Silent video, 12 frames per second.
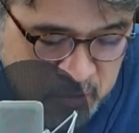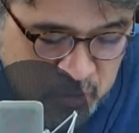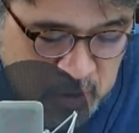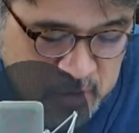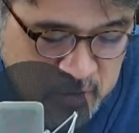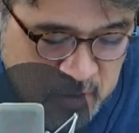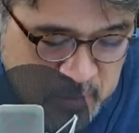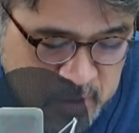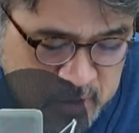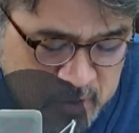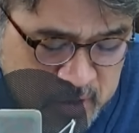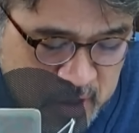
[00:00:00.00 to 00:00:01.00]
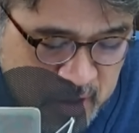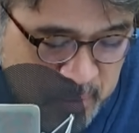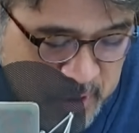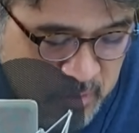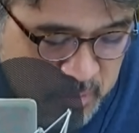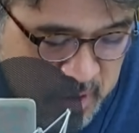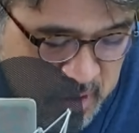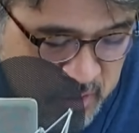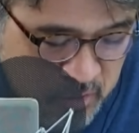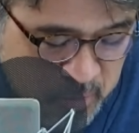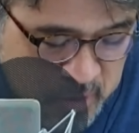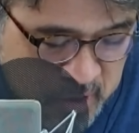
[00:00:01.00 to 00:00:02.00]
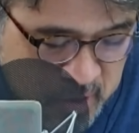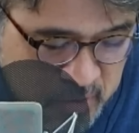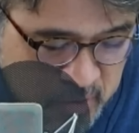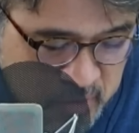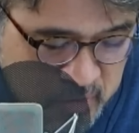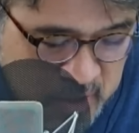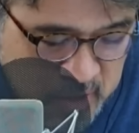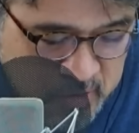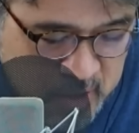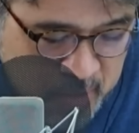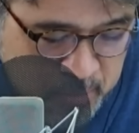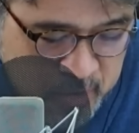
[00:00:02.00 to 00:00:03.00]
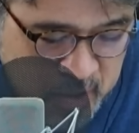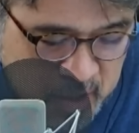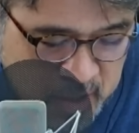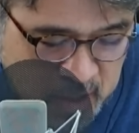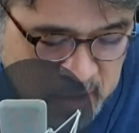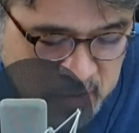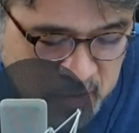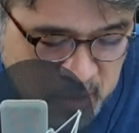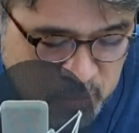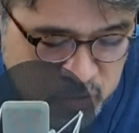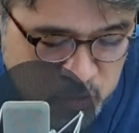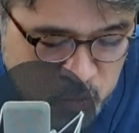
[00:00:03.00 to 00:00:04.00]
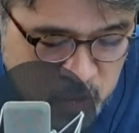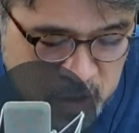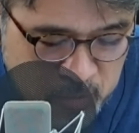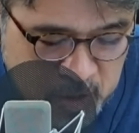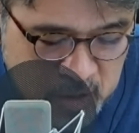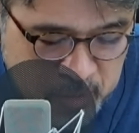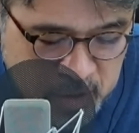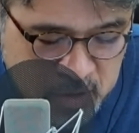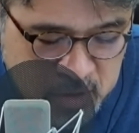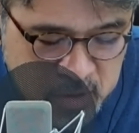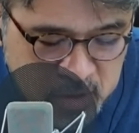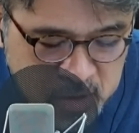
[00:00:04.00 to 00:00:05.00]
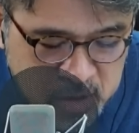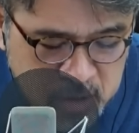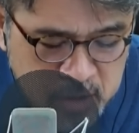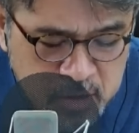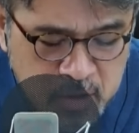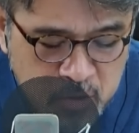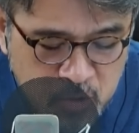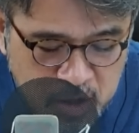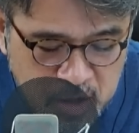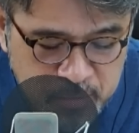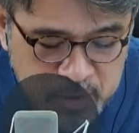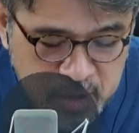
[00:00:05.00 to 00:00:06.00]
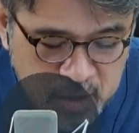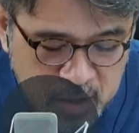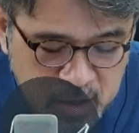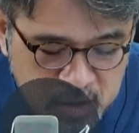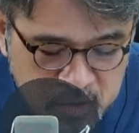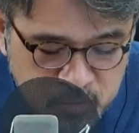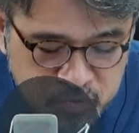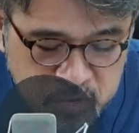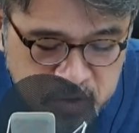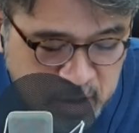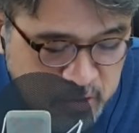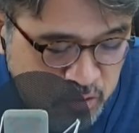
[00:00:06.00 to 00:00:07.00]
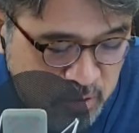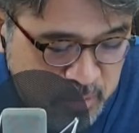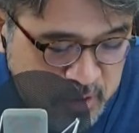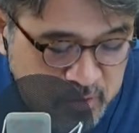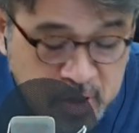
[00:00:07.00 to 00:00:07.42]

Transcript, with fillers: 두 가지 점을 짧게 말씀드리겠습니다. 첫째, 참사 당시의 분노에 비하면 그 결과가 미약한 건 부인할 수 없는